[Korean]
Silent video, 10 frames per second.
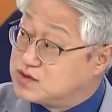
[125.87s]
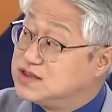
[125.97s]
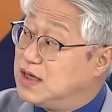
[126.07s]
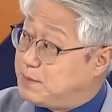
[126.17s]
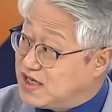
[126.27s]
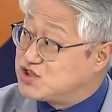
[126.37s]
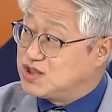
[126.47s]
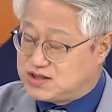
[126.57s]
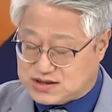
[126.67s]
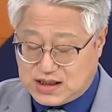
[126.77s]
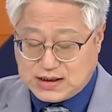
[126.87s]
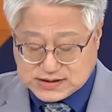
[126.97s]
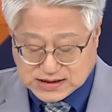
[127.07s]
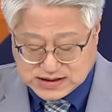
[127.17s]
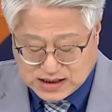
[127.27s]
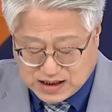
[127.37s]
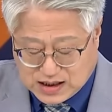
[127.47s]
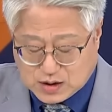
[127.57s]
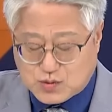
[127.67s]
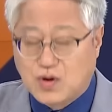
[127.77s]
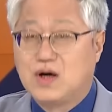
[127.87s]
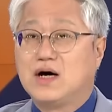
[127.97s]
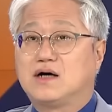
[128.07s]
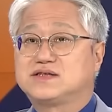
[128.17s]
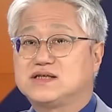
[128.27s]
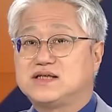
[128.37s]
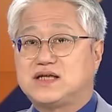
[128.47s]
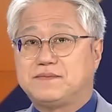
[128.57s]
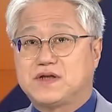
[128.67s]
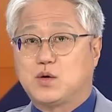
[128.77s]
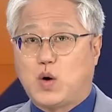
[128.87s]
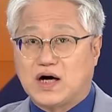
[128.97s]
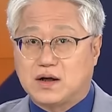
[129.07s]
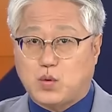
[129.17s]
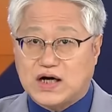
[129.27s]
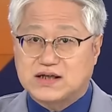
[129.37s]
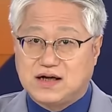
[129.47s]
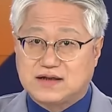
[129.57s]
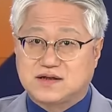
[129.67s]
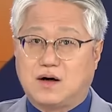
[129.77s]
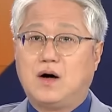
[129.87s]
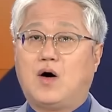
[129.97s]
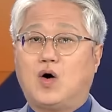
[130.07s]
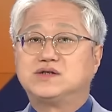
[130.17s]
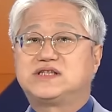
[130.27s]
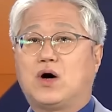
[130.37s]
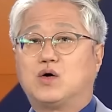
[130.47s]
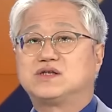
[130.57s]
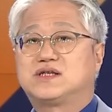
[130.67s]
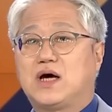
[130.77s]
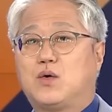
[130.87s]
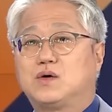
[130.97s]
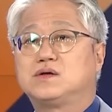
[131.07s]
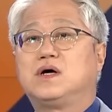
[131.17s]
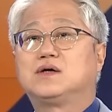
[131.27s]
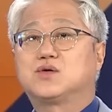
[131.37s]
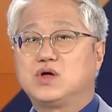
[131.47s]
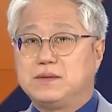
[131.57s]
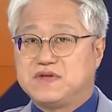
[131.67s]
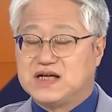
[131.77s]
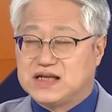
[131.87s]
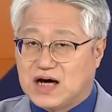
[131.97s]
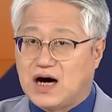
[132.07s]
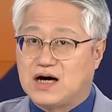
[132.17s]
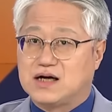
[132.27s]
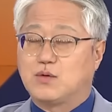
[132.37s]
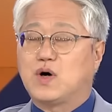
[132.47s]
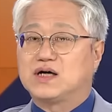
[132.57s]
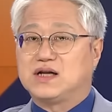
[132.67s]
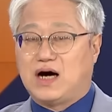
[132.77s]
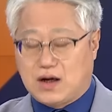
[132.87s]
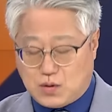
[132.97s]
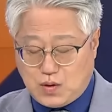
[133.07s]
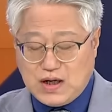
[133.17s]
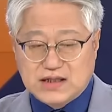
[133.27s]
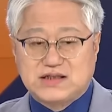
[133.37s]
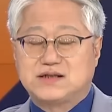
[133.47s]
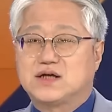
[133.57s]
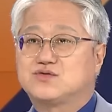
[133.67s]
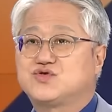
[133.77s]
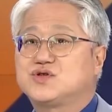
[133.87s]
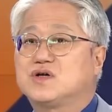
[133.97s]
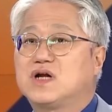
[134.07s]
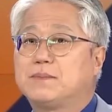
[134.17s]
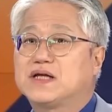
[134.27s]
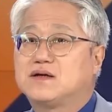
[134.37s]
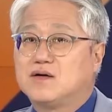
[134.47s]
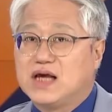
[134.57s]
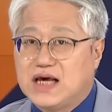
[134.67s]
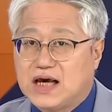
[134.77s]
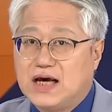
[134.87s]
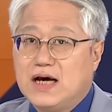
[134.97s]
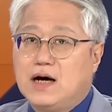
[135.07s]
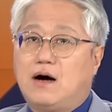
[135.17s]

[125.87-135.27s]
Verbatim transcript: 네네. 펜션이 그렇죠. 이제 찾아가갖고 네. CCTV들을 어, 화, 확인을 해서 언제 어느 때 온 손님들이다라고 확인하고 네. 실제로 추적을 해봤더니 네.